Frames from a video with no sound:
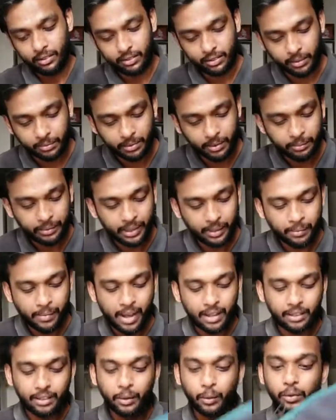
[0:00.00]
सबसे पहले
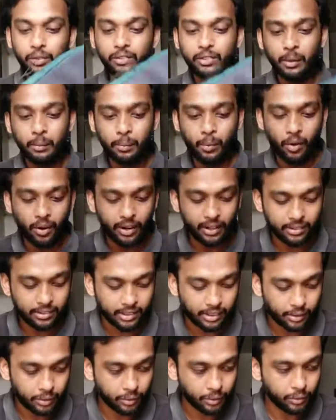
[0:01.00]
बात करूँ इसकी पॉकेट्स
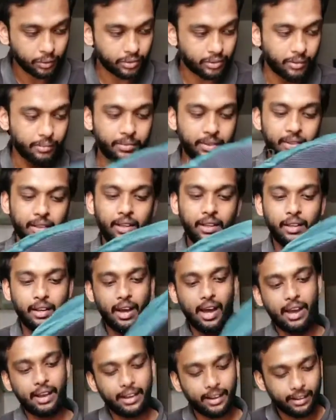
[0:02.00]
की तो सबसे
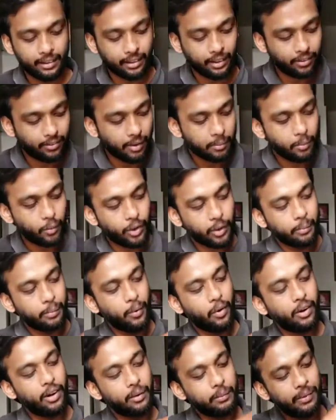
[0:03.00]
आगे की तरफ आपको एक
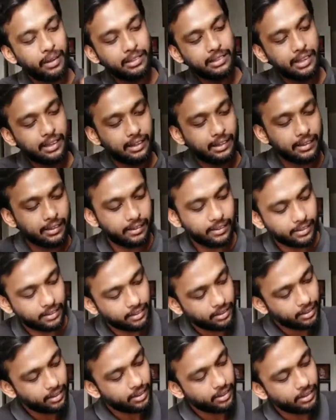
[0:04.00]
पॉकेट मिल जाएगा
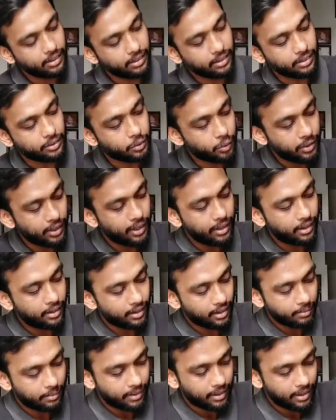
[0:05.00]
जो कि एक
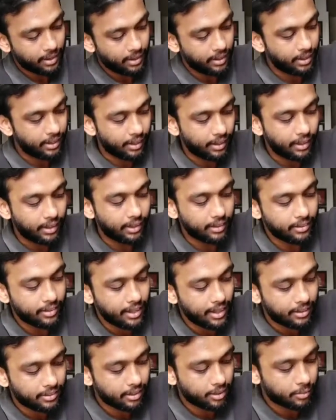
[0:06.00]
आपका इजी
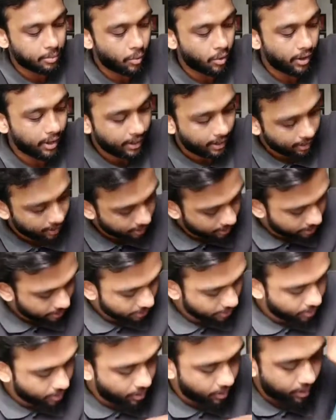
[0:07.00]
एक्सेस पॉकेट है
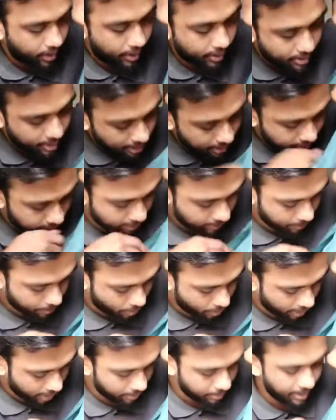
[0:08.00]
और इजी एक्सेस
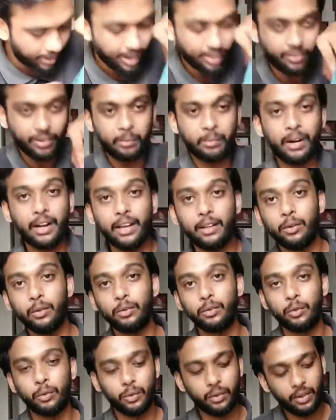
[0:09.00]
पॉकेट भी काफ़ी बड़ा है
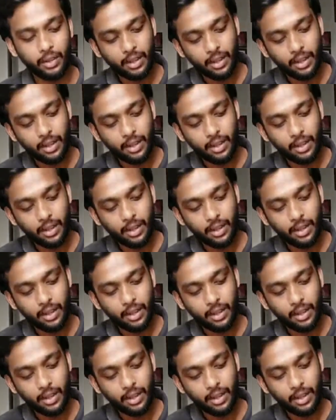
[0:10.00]
दोस्तों